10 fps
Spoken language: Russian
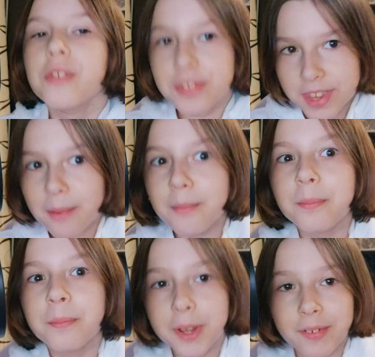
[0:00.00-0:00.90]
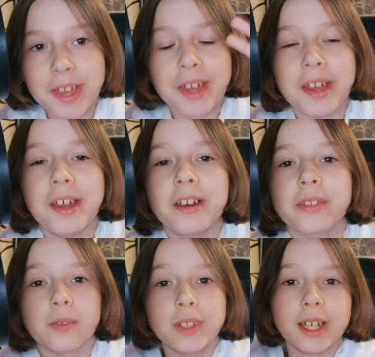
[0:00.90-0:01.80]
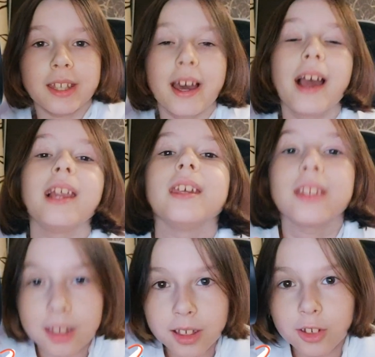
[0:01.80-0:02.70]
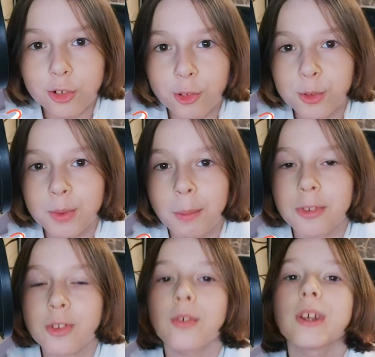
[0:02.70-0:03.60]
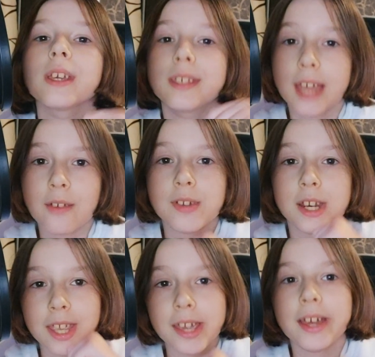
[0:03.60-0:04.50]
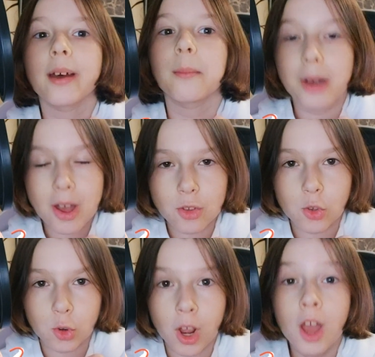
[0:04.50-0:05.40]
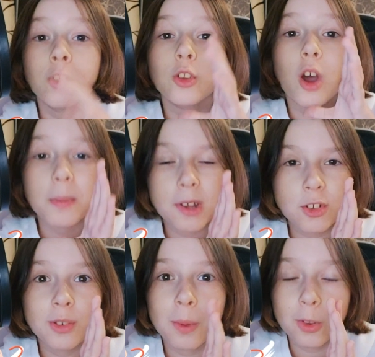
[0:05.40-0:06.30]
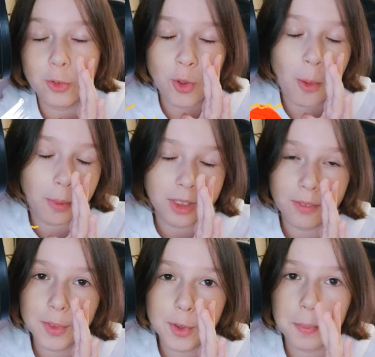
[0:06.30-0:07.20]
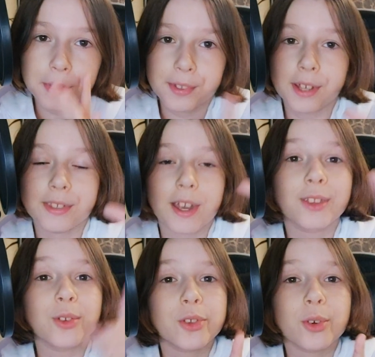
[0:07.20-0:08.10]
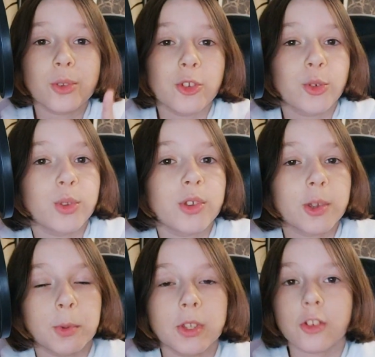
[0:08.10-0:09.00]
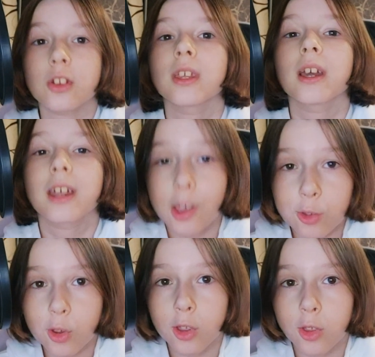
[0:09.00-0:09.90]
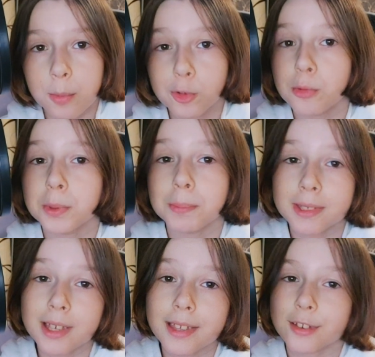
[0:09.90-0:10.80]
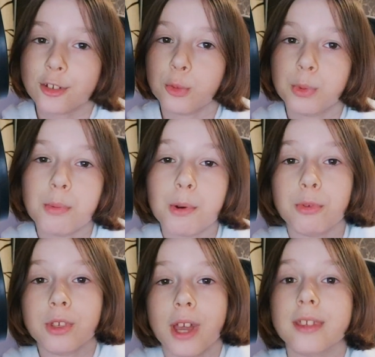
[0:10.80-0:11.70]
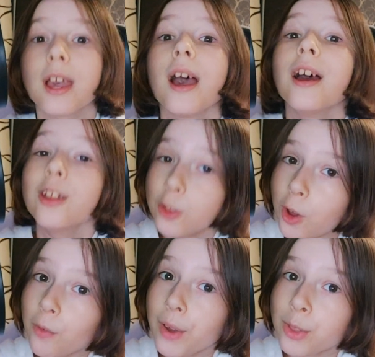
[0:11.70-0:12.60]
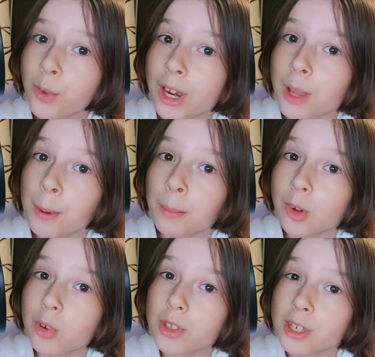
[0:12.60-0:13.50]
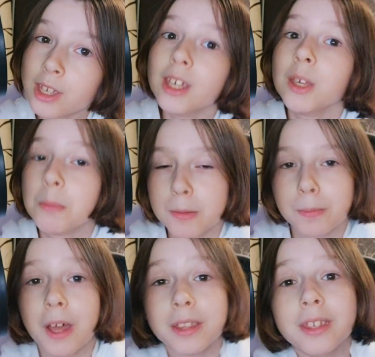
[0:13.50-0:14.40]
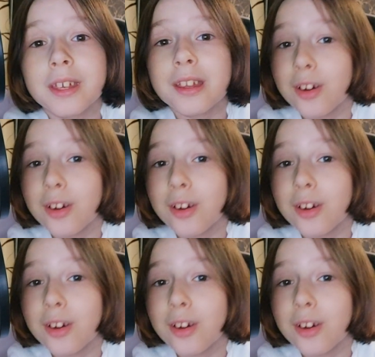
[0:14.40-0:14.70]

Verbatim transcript: Всем привет! Вы на канале Ника Шоу, с вами снова я, Верника Мазур. Ну а прежде чем мы начнем это видео, потратить одну секундочку, не забудь нажать на красную кнопочку подписаться, чтобы не пропускать новые актуальные промокодики и бесплатные